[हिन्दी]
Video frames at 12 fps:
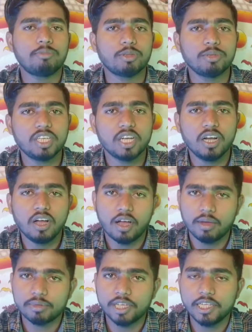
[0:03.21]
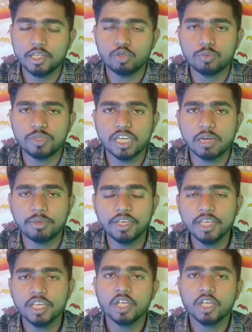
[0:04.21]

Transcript: आप सभी का आपके ही यूट्यूब चैनल पे